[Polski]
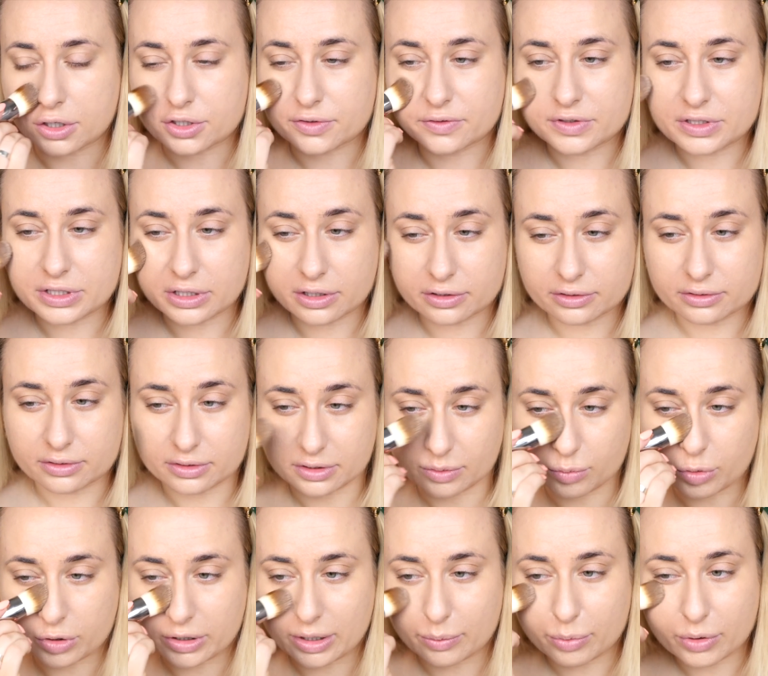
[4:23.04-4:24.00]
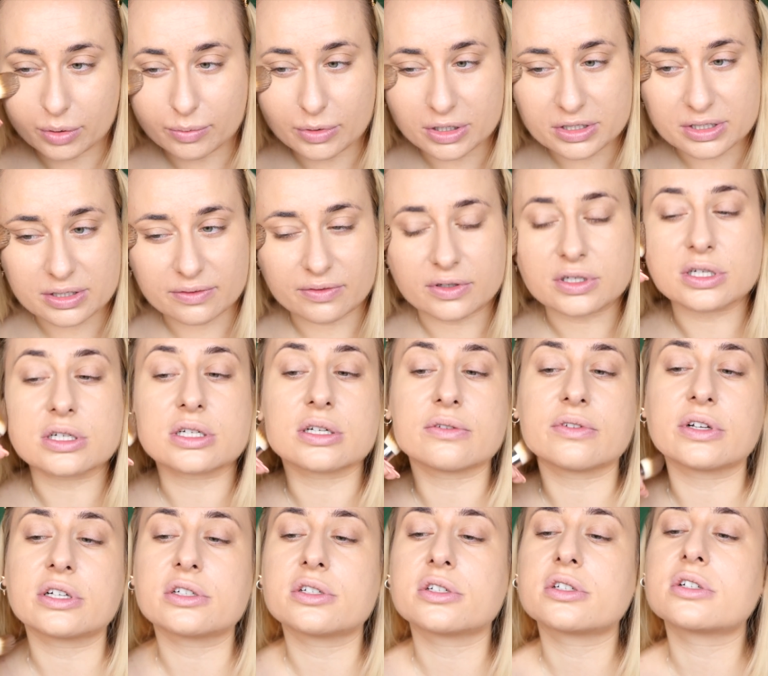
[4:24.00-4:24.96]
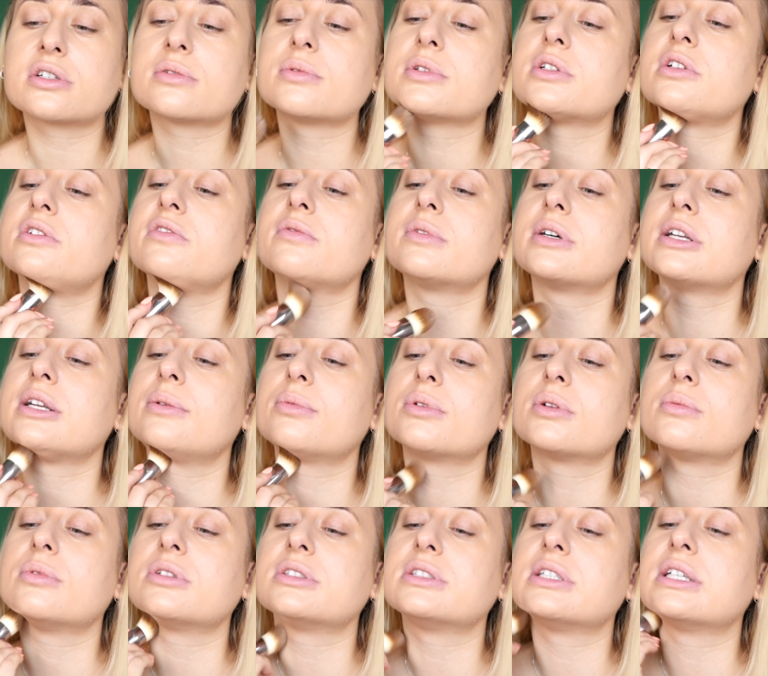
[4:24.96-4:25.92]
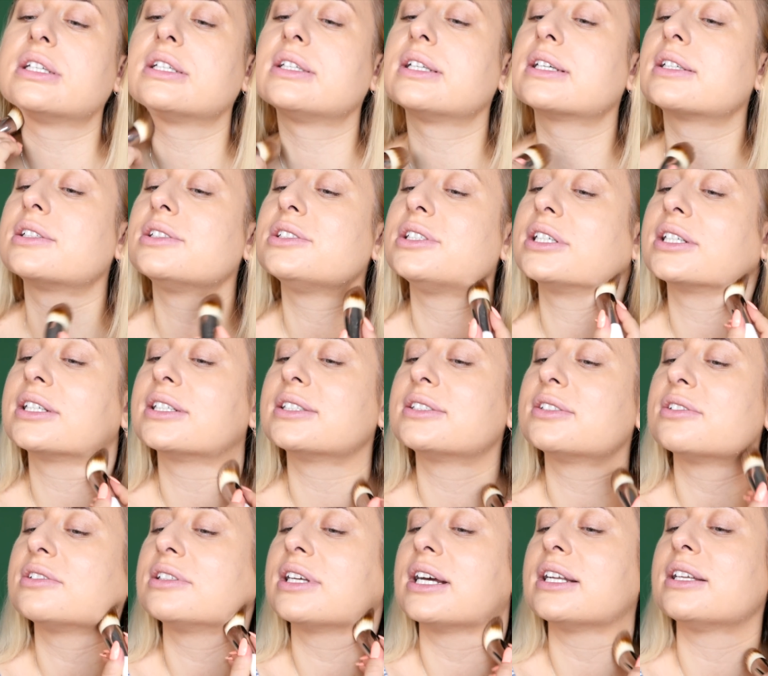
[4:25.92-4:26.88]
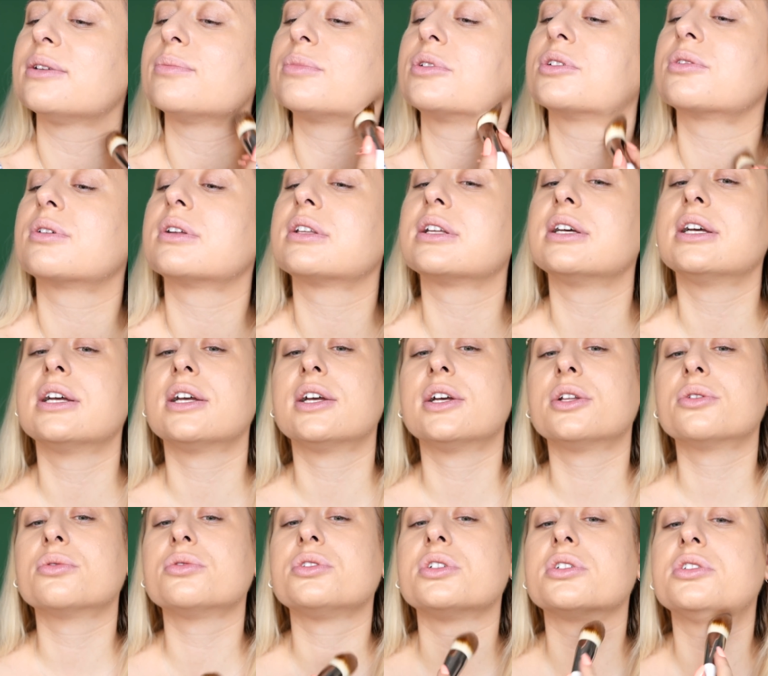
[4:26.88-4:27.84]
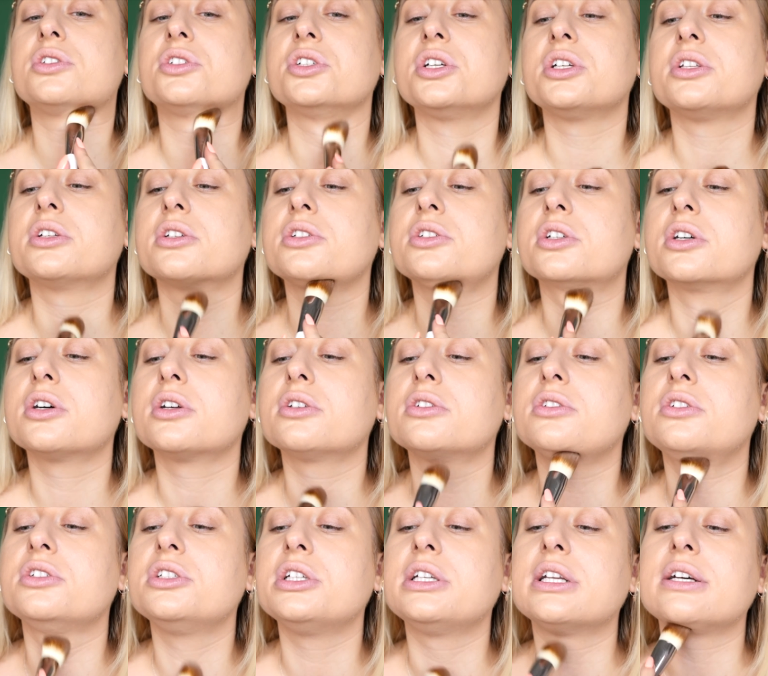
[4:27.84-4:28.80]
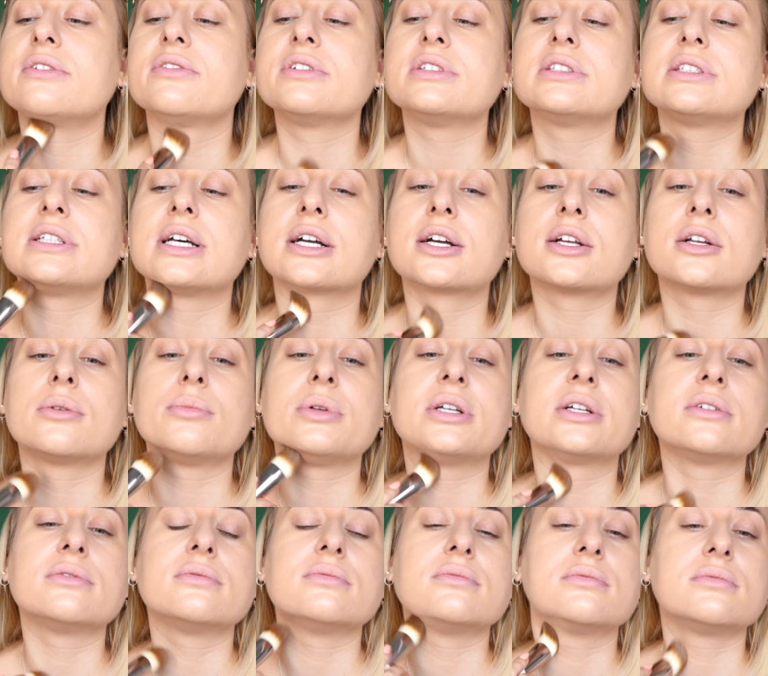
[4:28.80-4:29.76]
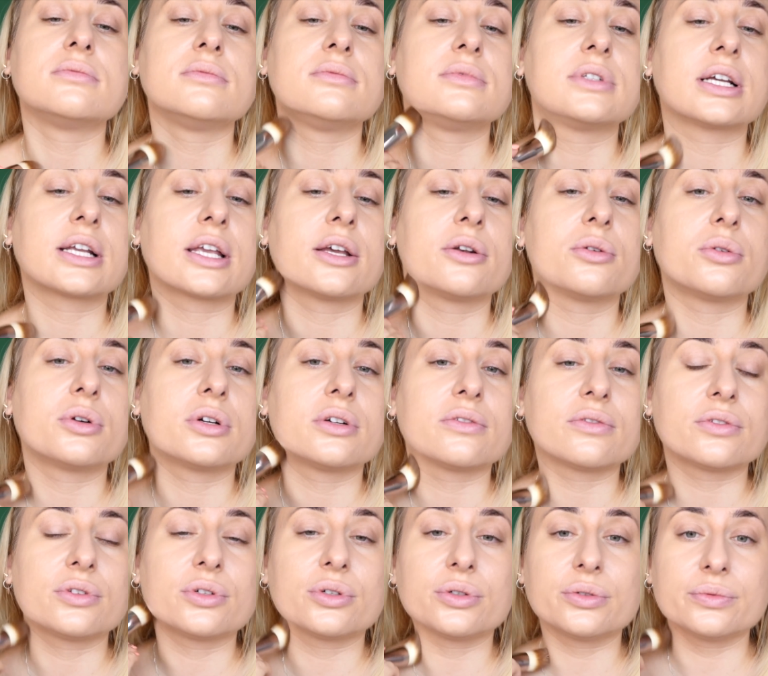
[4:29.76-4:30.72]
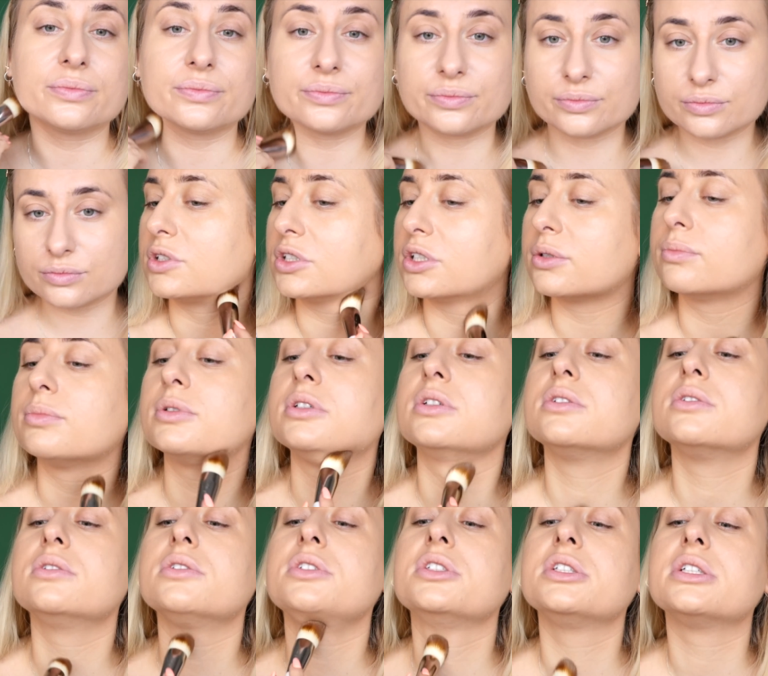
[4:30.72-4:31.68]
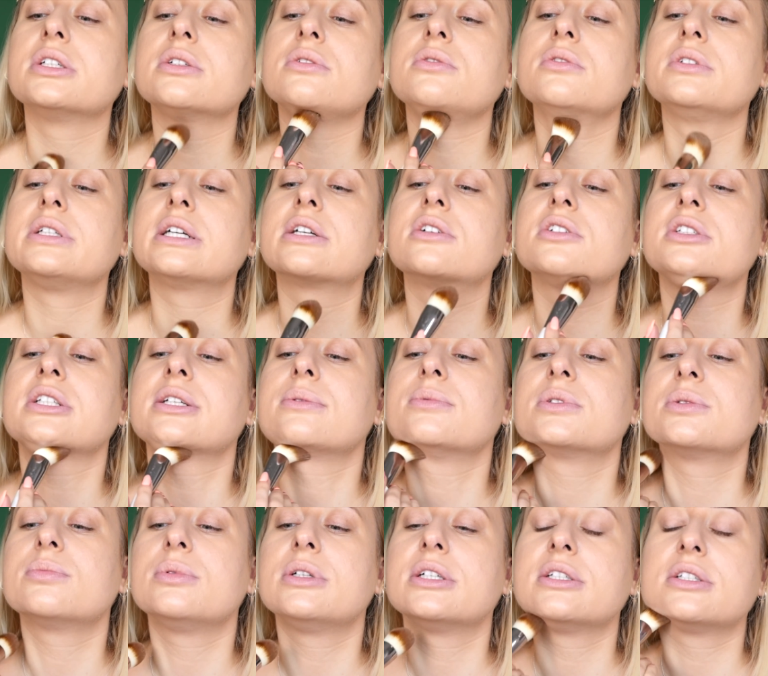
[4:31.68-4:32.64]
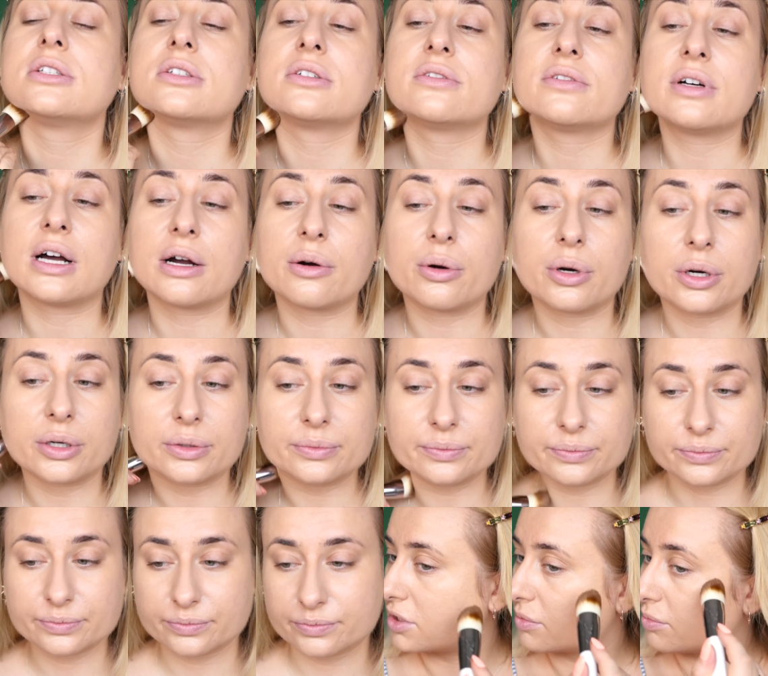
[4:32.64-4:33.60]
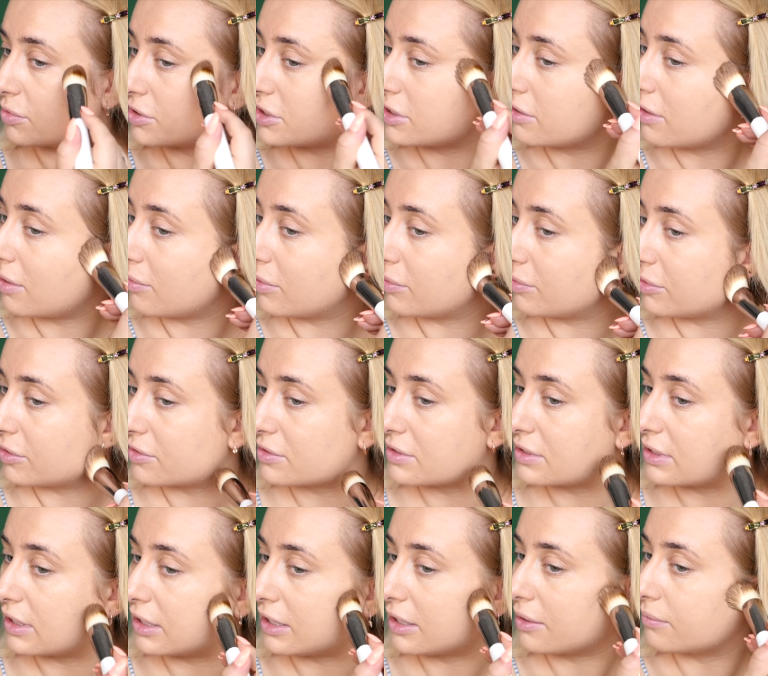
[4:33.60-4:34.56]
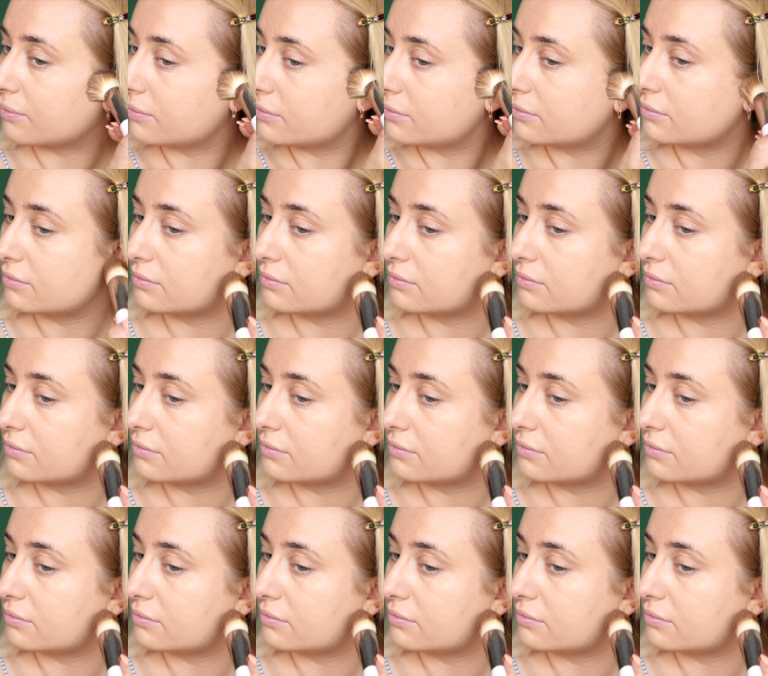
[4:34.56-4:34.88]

Oczywiście on to było na promocji, wiecie, że większość kosmetyków była na promocji, ale tak czy siak jest to tani podkład. Tu się od szyi troszkę odcina, więc tak robię takie ruchy w dół, żeby się jakoś tam zblendowało. Jeszcze podziałamy brązerem.